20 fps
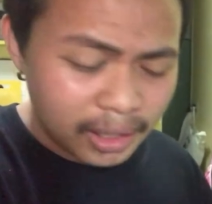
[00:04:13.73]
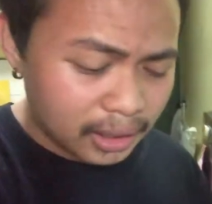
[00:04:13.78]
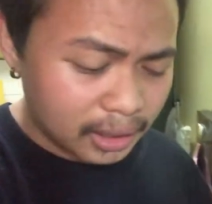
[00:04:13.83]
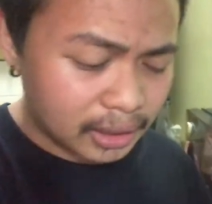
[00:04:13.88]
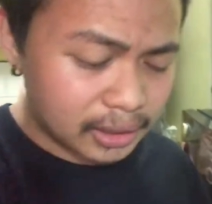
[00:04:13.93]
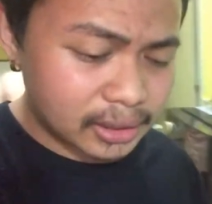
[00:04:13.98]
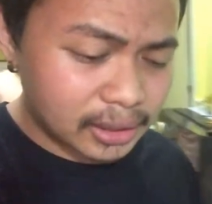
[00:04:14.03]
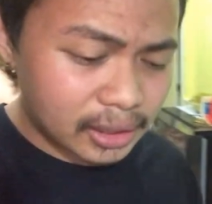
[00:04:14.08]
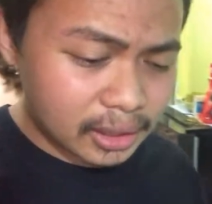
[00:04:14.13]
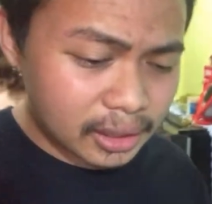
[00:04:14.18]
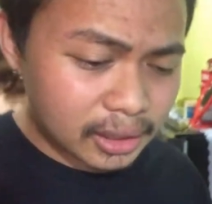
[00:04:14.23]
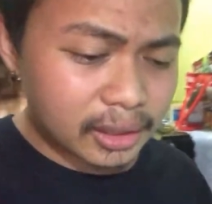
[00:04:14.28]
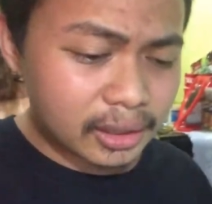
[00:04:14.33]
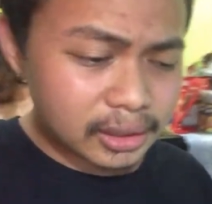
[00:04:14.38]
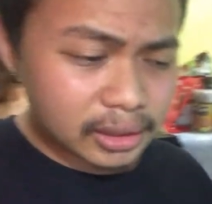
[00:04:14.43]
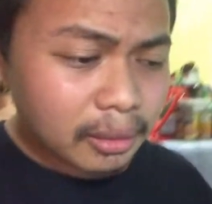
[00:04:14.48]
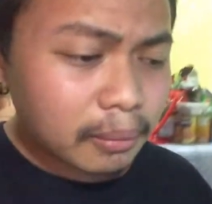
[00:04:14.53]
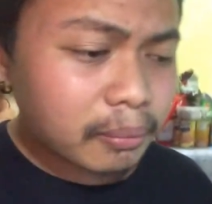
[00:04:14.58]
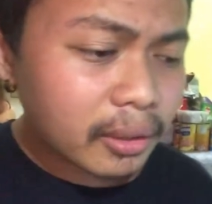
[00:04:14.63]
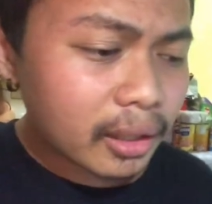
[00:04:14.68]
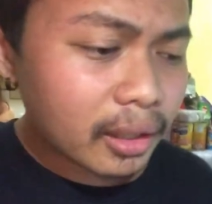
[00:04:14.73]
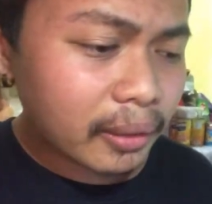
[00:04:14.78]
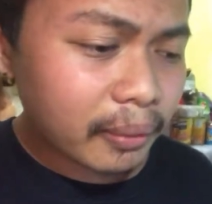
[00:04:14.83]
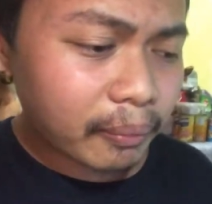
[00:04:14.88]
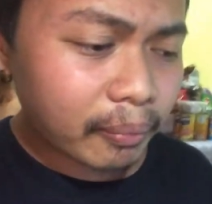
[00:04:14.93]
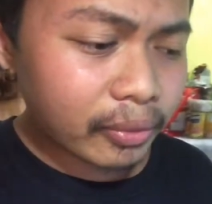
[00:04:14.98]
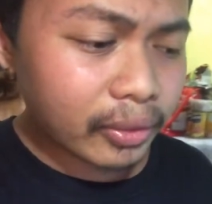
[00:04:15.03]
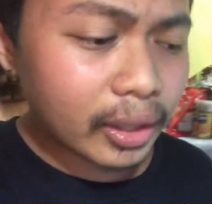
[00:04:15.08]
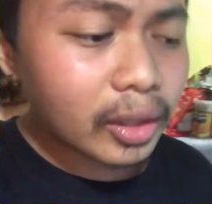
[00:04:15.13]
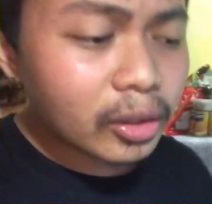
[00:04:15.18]
Kasi syempre,
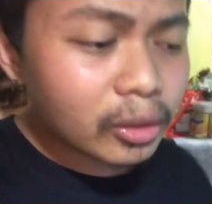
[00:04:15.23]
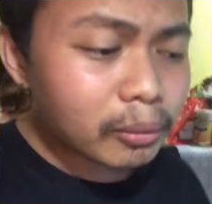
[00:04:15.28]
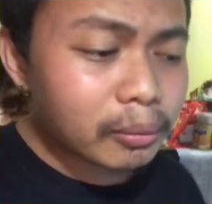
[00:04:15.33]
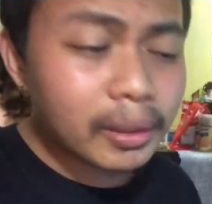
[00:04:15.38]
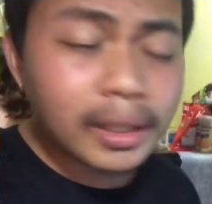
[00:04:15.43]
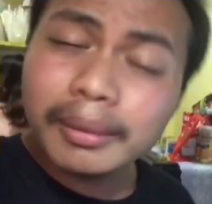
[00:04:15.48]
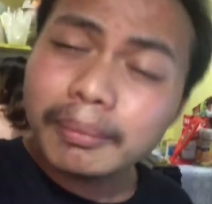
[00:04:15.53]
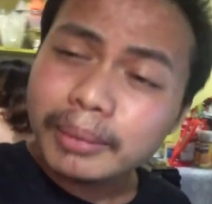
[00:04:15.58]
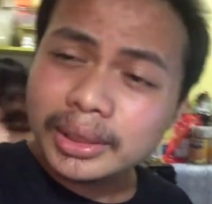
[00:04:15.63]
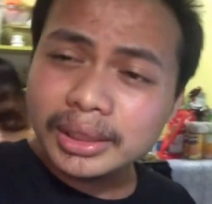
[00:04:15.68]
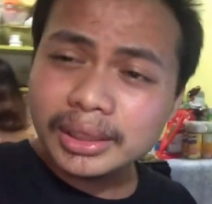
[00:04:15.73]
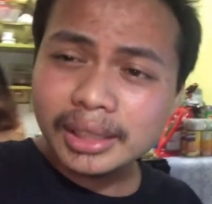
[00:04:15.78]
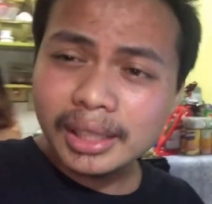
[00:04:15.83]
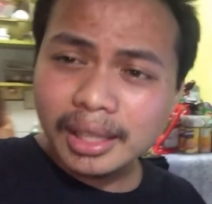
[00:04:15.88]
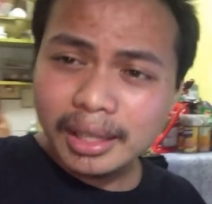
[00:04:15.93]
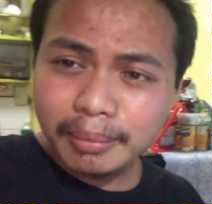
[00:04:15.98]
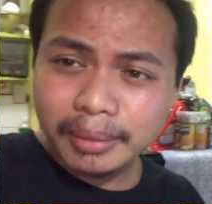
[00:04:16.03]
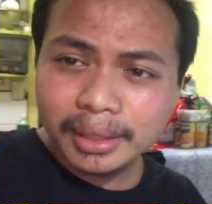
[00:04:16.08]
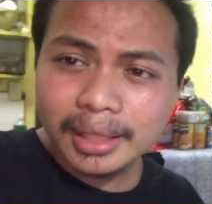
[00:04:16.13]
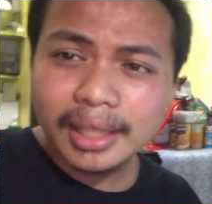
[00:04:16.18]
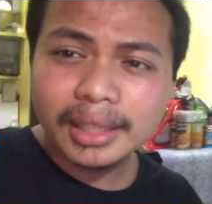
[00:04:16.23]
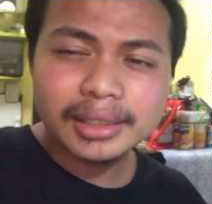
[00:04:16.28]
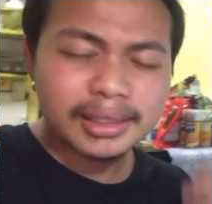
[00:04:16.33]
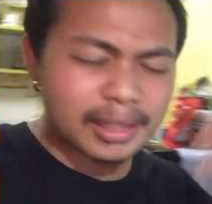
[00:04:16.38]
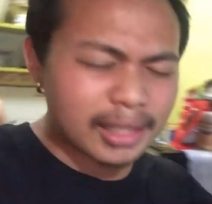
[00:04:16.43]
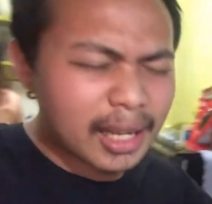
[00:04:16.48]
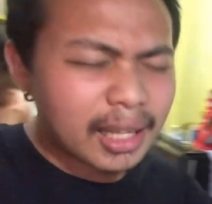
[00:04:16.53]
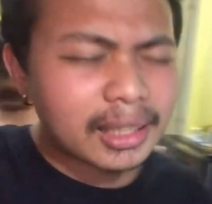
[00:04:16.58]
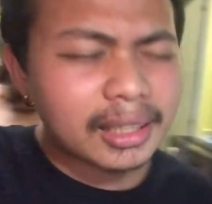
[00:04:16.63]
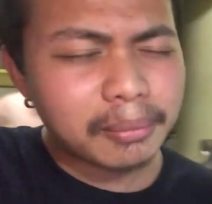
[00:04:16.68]
ito bilang masasalamat lang sa
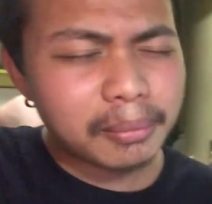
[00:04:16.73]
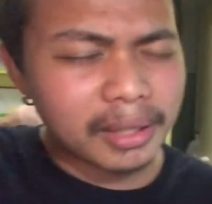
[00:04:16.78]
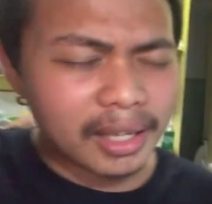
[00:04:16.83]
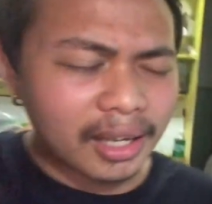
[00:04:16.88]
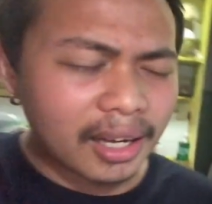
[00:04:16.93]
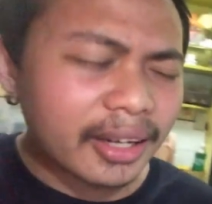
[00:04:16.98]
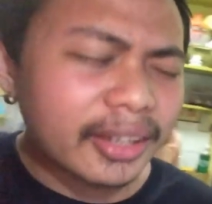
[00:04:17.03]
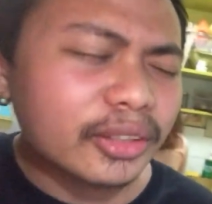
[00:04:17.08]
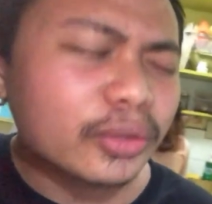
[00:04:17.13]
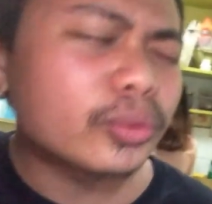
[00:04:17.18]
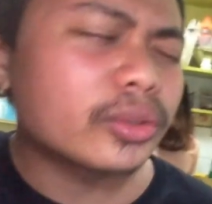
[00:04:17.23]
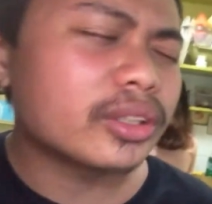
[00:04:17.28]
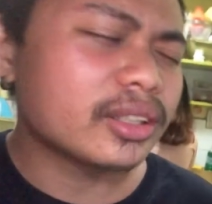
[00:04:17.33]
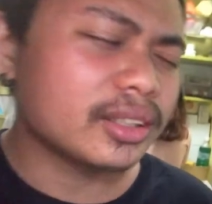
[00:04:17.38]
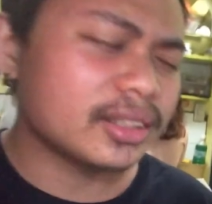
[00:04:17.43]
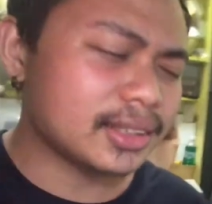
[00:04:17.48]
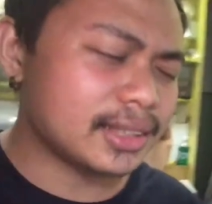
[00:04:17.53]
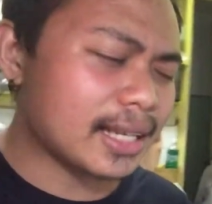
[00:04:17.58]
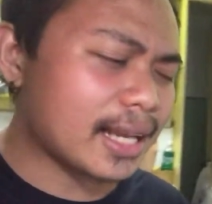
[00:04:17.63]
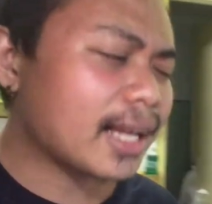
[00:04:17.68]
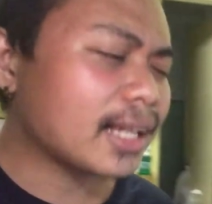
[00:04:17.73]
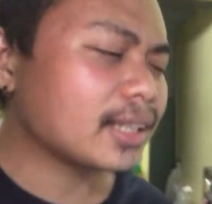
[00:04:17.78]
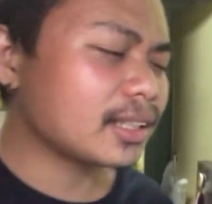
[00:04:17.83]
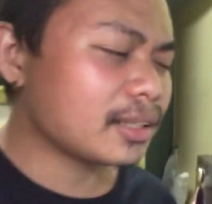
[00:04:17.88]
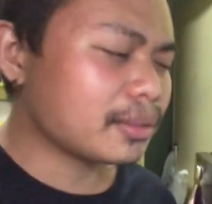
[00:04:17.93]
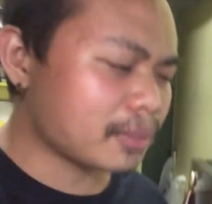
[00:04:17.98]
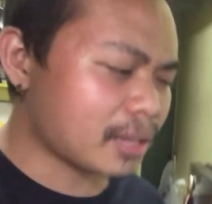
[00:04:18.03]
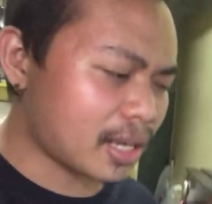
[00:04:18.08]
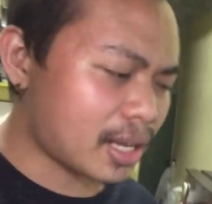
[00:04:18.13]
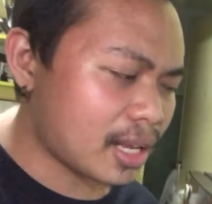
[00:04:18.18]
lahat ng mga hard work, lahat
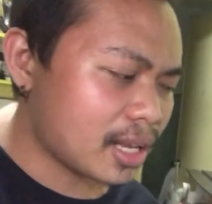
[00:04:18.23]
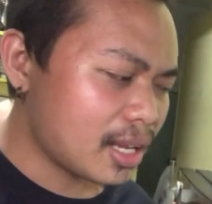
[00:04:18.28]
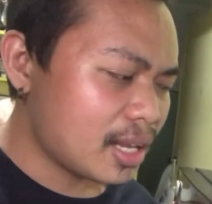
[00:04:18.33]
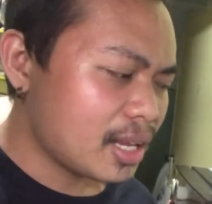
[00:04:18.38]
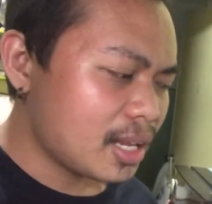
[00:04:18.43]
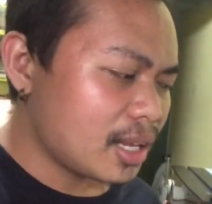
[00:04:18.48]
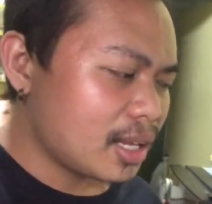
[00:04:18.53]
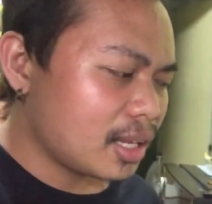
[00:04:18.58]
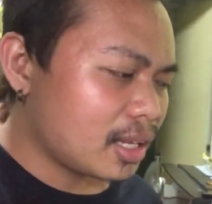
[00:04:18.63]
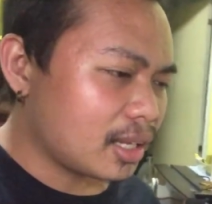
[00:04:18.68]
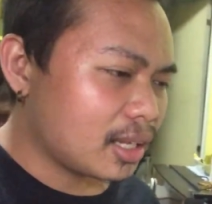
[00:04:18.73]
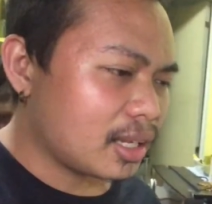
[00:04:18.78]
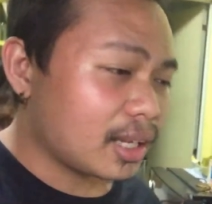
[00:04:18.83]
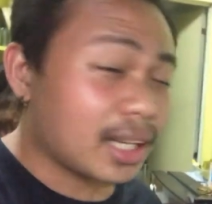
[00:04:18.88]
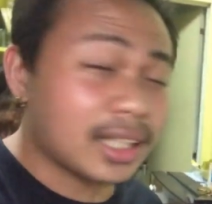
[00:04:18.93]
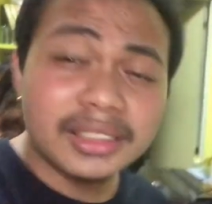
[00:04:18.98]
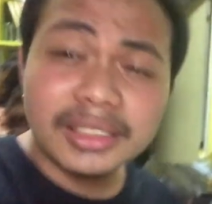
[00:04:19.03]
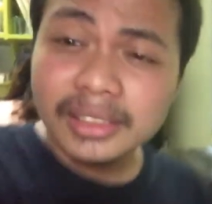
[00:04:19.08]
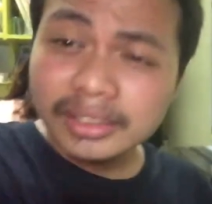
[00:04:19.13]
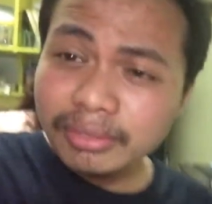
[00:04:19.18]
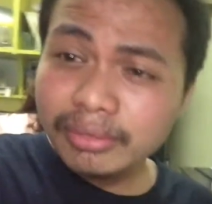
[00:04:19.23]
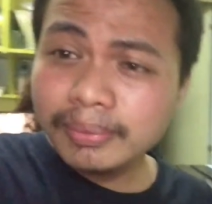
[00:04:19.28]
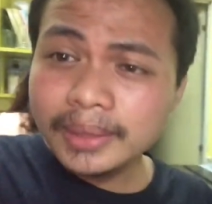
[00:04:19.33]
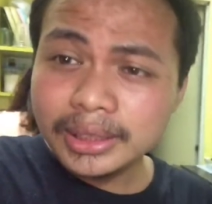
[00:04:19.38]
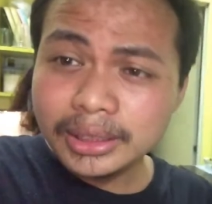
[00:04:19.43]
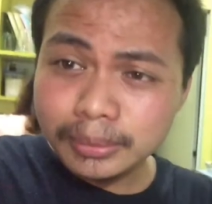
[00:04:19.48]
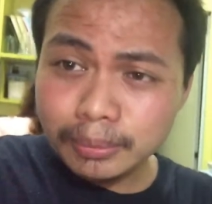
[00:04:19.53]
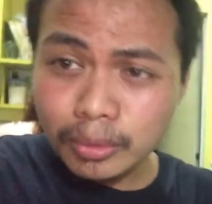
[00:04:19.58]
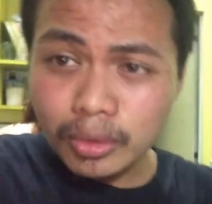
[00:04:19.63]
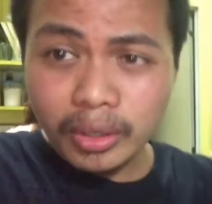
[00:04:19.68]
ng mga uh,
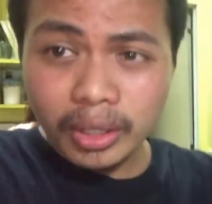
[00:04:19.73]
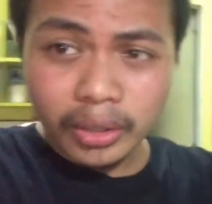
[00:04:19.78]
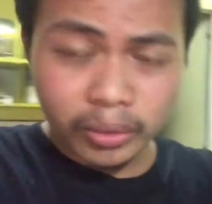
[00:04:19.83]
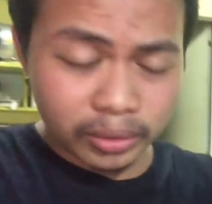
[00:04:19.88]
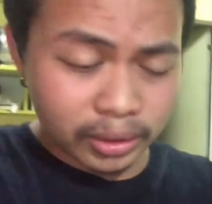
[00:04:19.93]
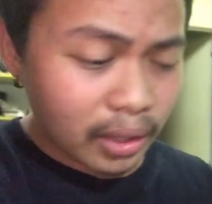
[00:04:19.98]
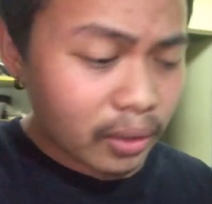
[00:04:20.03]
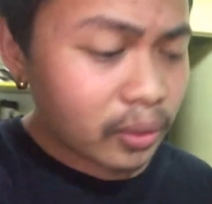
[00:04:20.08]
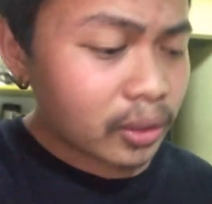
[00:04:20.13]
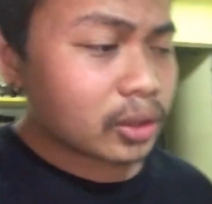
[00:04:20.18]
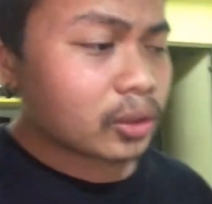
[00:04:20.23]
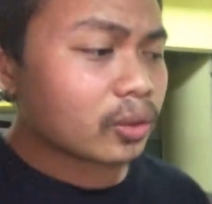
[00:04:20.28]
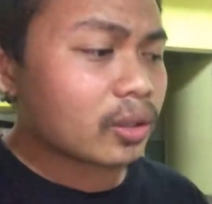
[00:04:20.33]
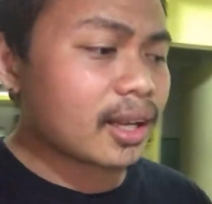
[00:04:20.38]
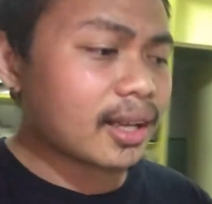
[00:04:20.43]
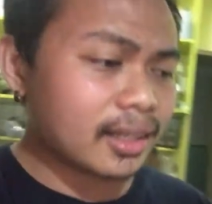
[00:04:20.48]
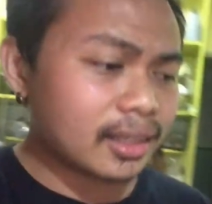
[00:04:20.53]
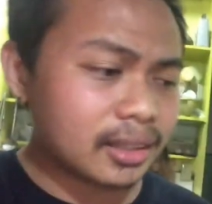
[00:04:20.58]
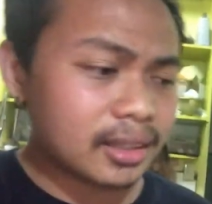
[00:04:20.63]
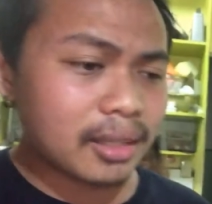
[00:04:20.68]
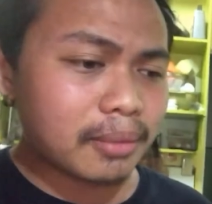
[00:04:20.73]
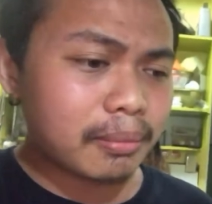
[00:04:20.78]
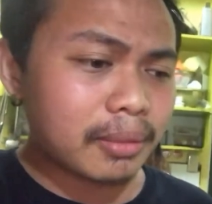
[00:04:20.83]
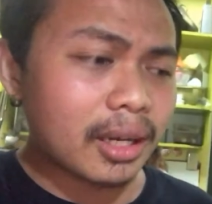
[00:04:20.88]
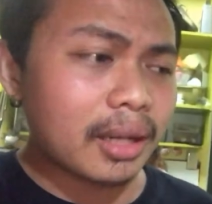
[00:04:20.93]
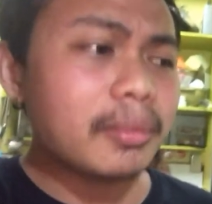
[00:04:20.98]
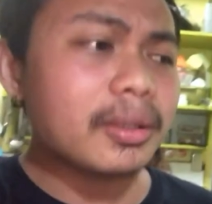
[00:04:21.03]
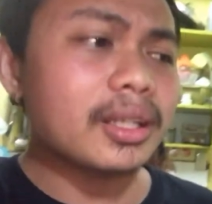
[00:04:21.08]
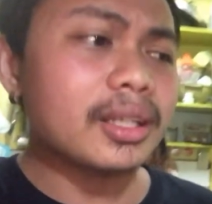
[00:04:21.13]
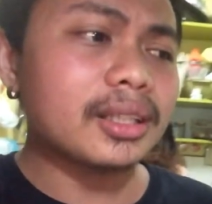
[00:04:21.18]
achievements mo ngayong taon na to kahit na
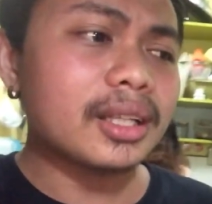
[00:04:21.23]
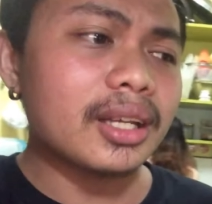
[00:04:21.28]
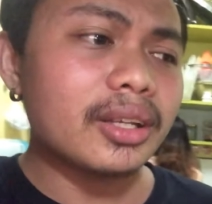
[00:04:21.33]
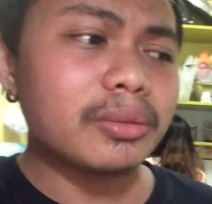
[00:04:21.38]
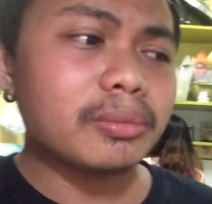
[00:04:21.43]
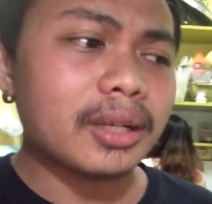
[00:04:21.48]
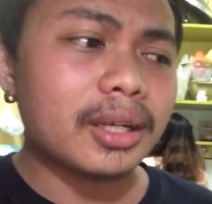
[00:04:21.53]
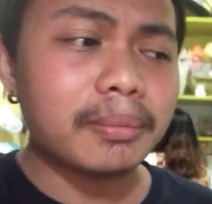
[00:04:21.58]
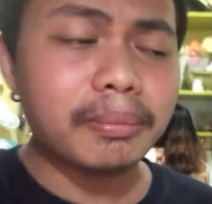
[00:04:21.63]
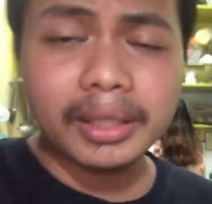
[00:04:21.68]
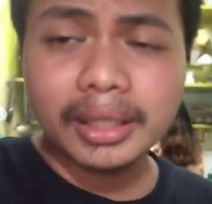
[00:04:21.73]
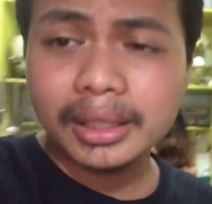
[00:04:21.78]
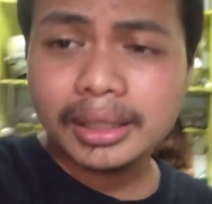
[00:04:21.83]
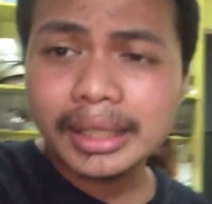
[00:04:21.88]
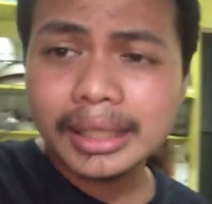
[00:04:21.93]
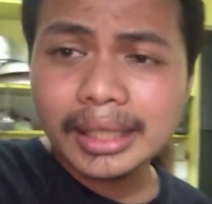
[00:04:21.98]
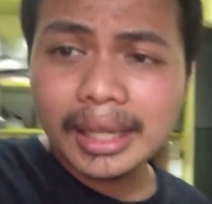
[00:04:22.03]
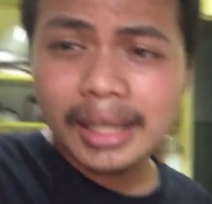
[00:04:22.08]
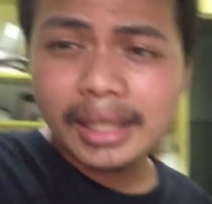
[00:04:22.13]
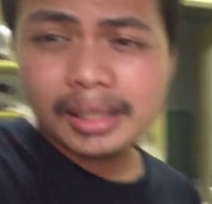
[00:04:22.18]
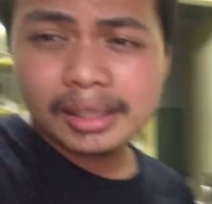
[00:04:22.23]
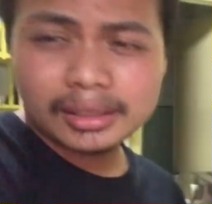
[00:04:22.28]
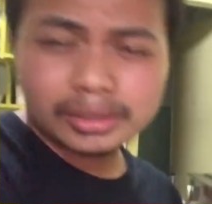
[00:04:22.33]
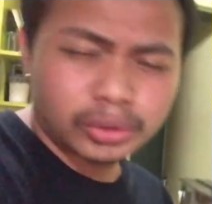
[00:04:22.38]
marami na tayong mga pinagdadaanan.